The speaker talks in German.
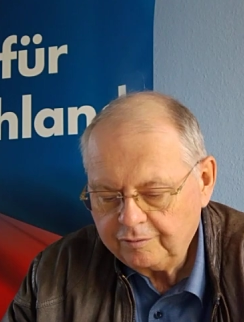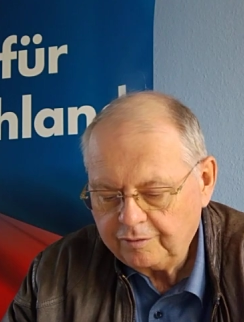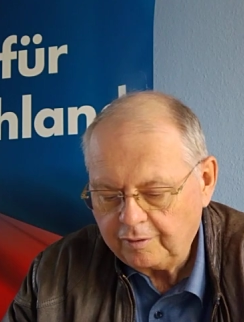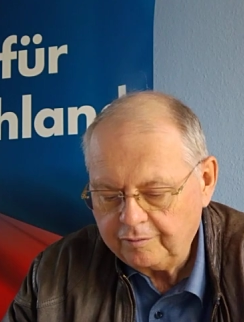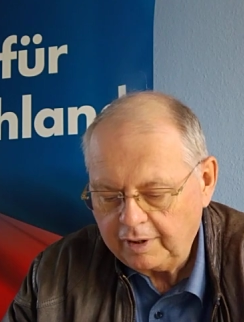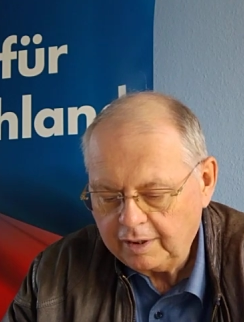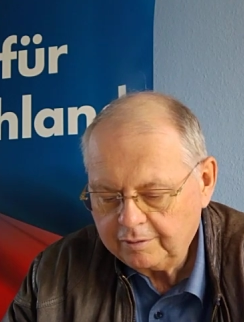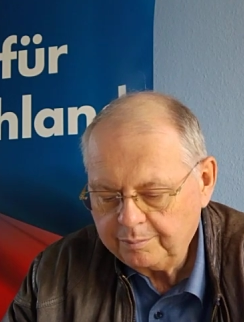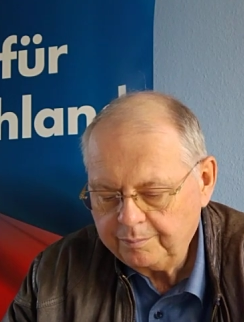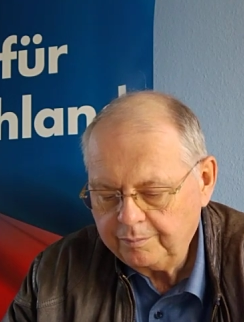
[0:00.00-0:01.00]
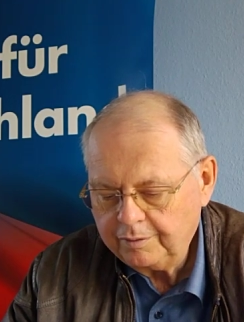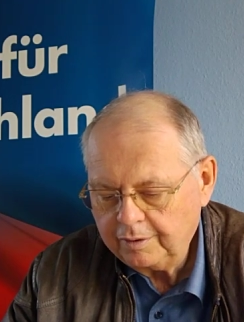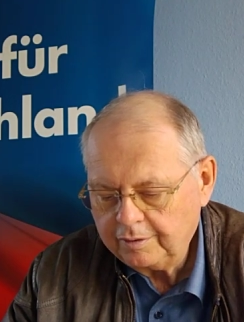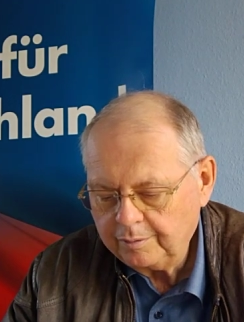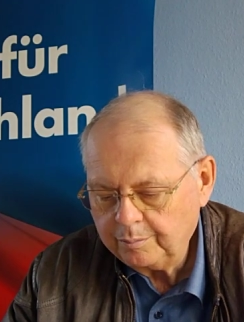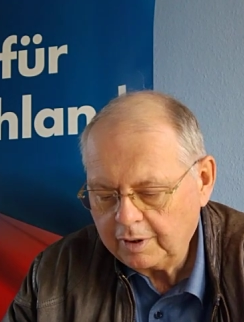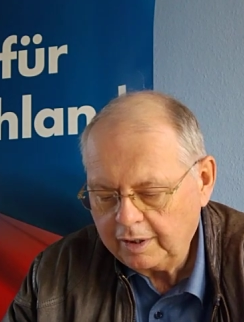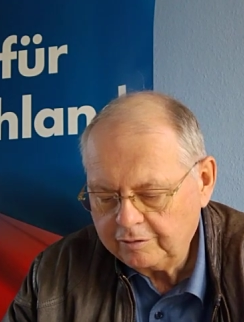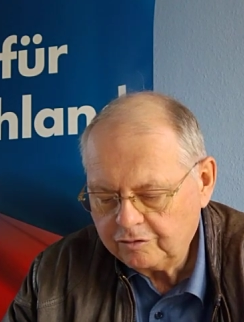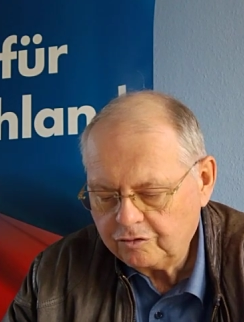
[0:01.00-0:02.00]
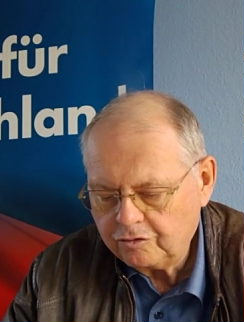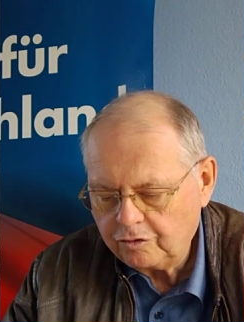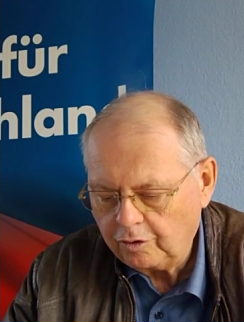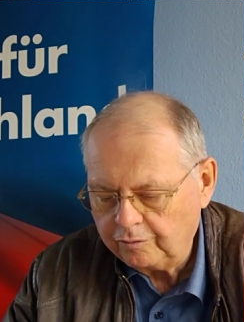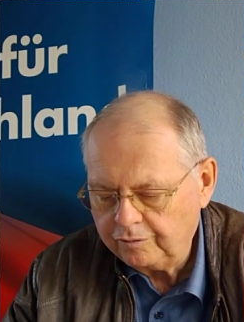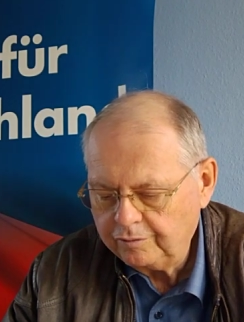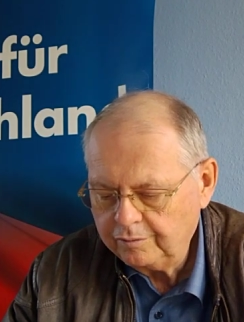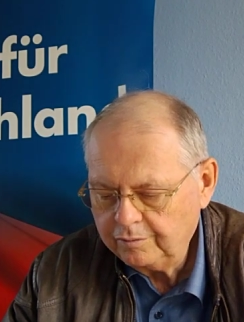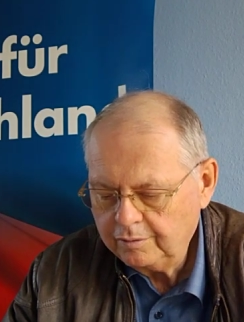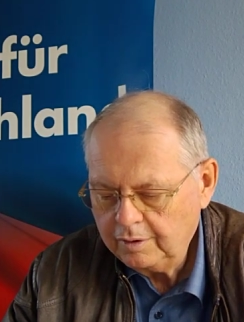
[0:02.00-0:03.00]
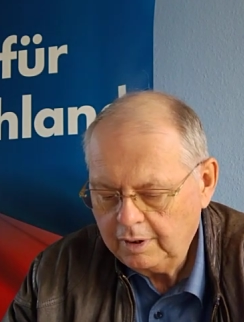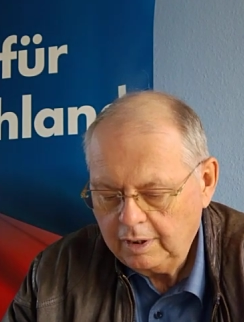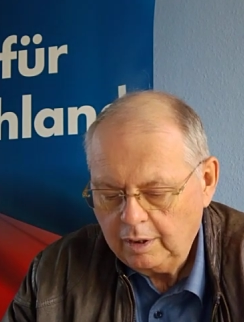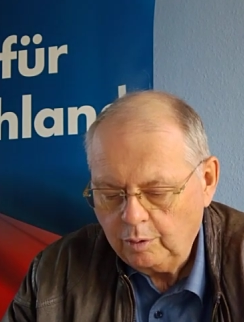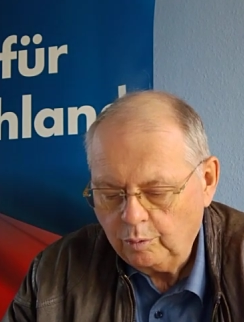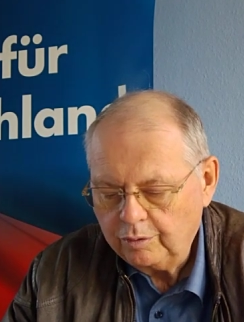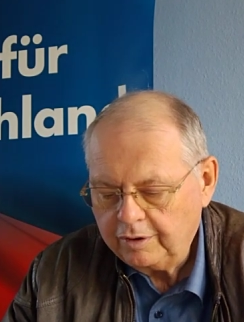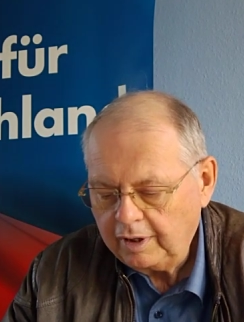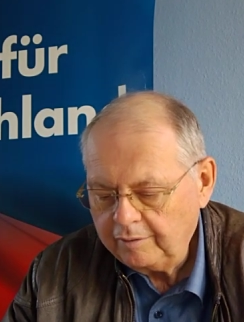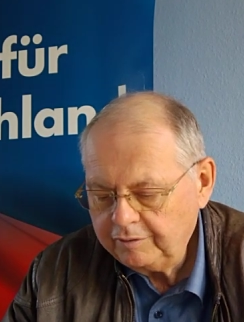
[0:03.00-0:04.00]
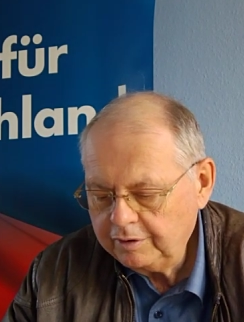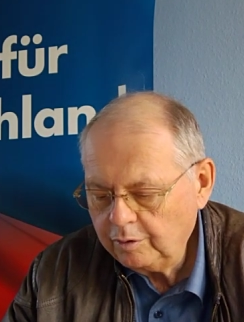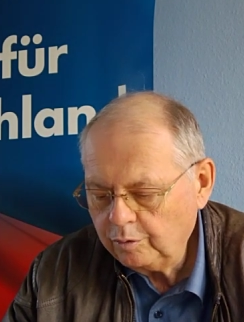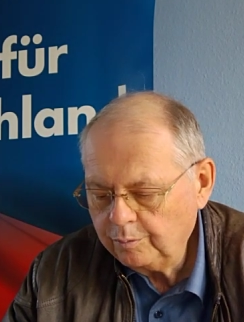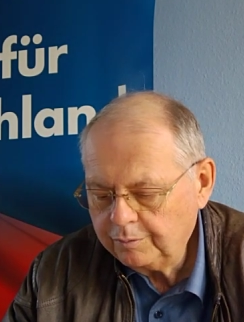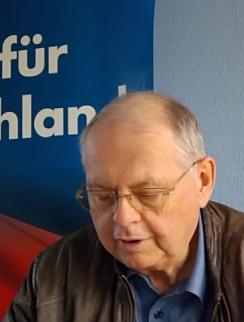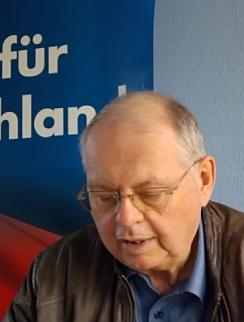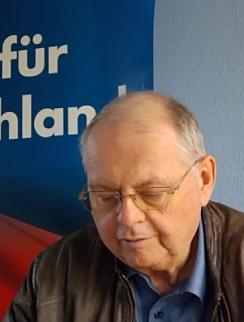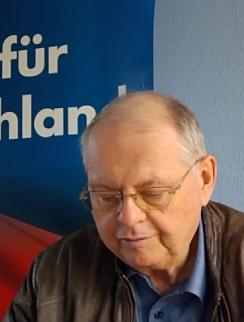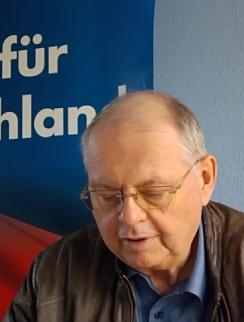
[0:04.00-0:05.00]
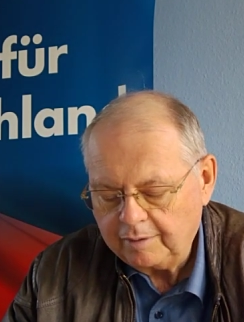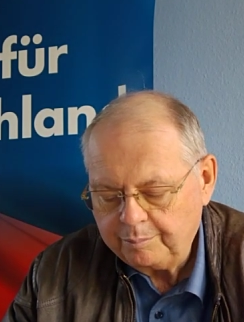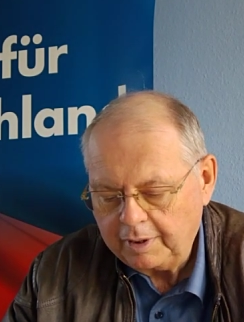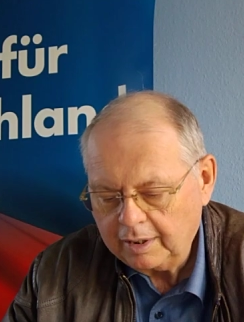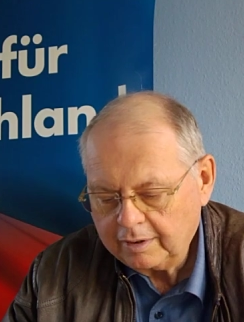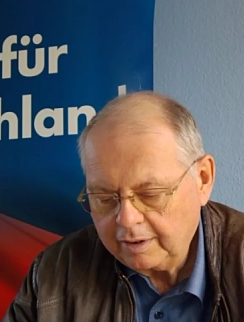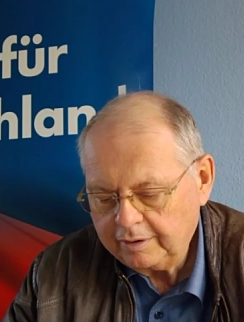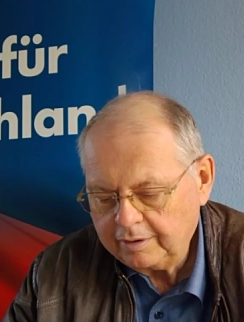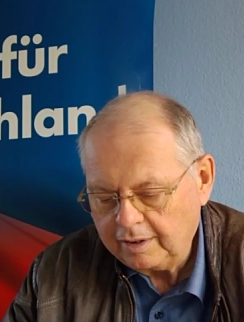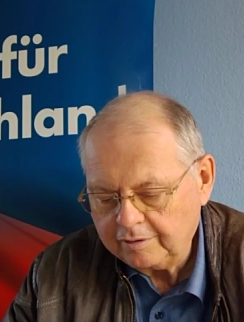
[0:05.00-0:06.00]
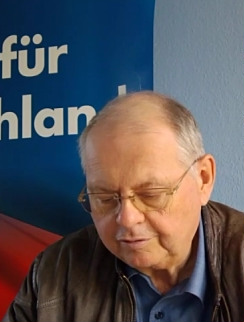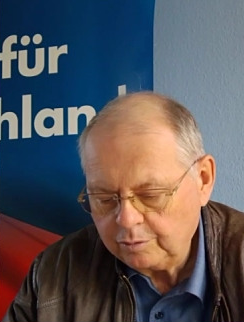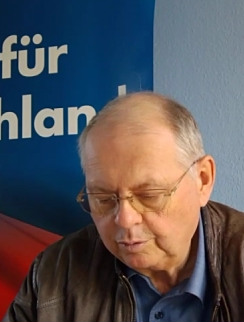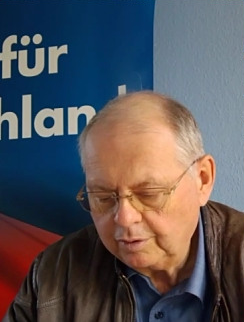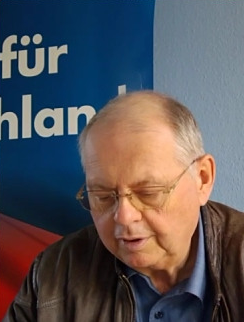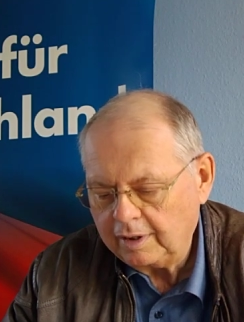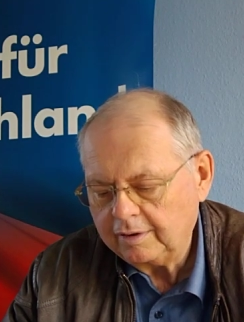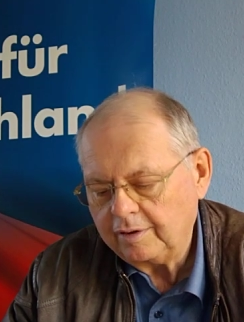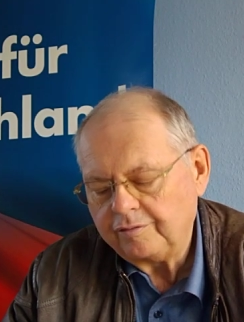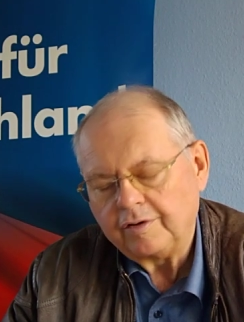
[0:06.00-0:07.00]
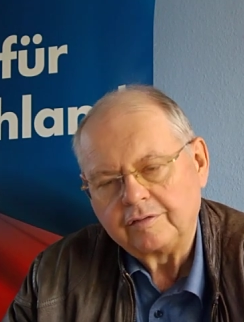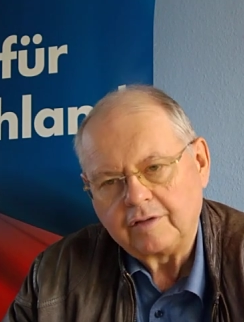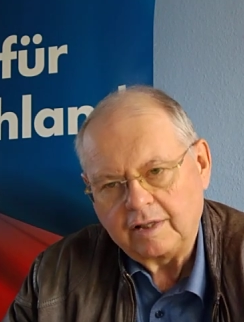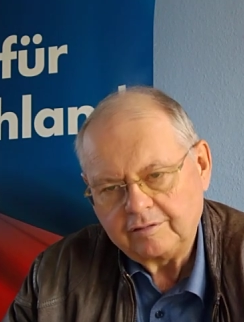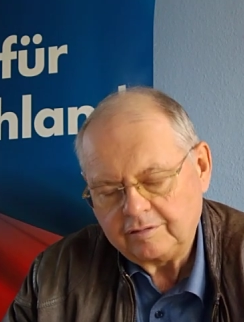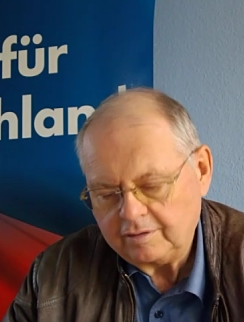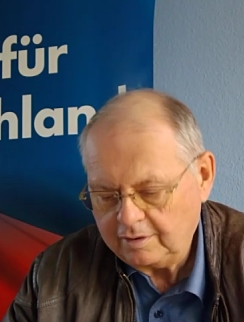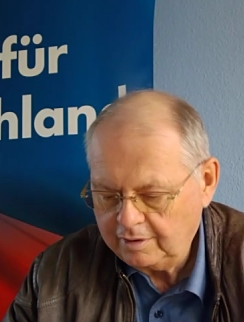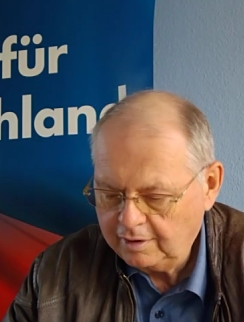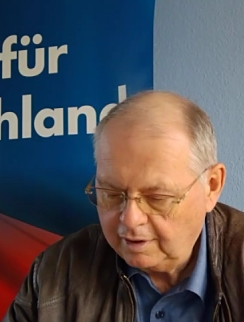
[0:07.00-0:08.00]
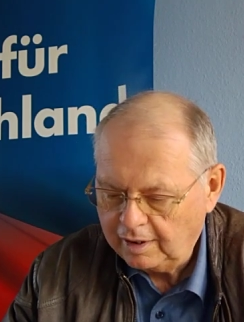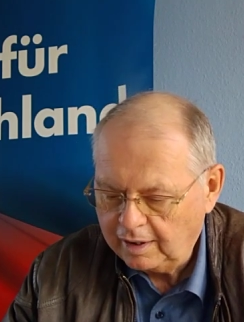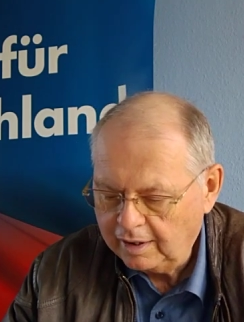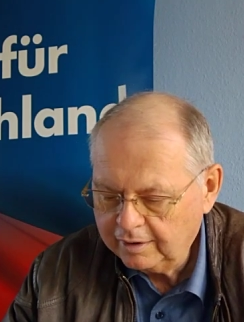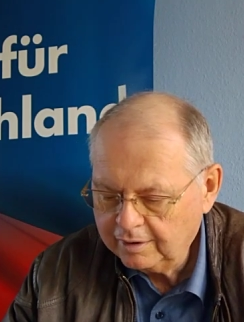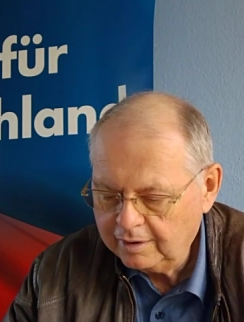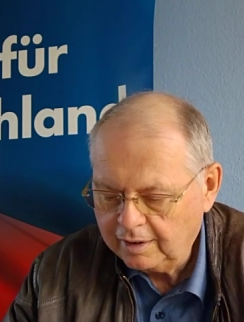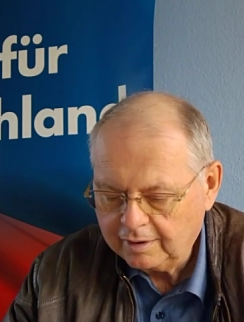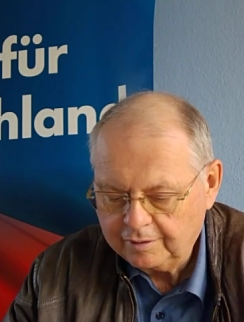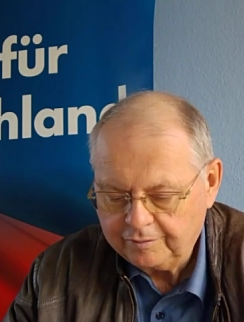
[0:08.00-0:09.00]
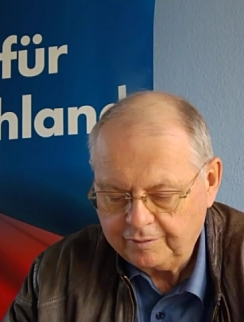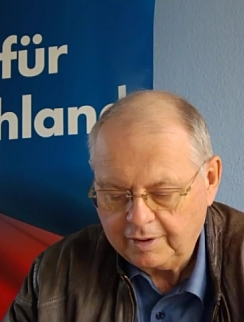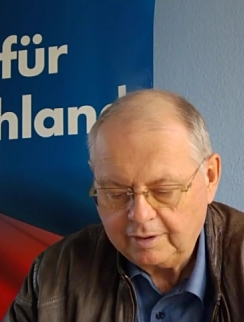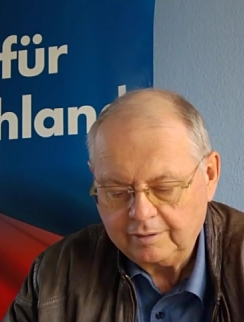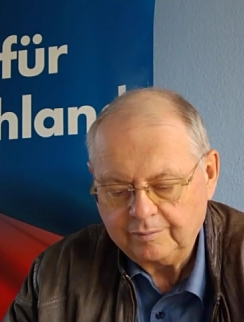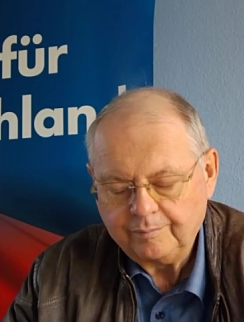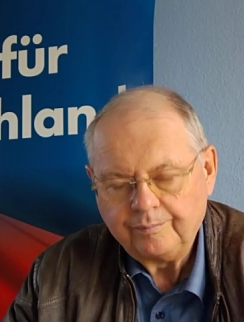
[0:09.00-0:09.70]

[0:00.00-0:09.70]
verwertetem Reststoff. Und der wiederum darf nach Bergrecht als sogenannter Versatz eingelagert werden.